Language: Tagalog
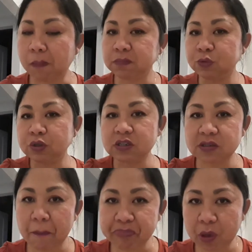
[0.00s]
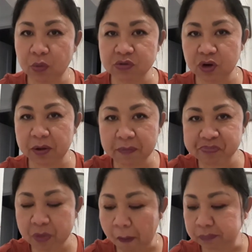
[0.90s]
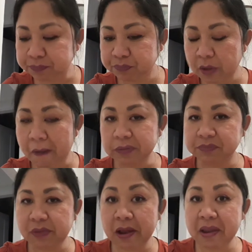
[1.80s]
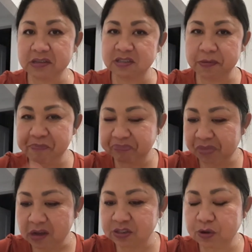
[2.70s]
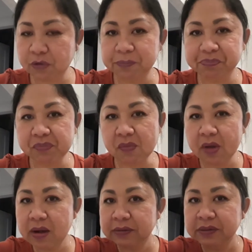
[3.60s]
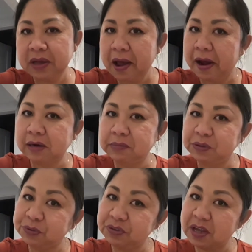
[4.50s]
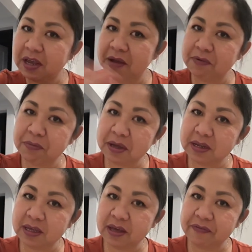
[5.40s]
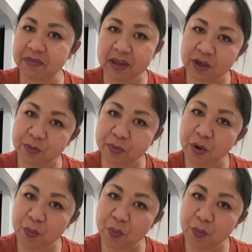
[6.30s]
Bukas, I will try LS. So, have a good day everybody and thank you for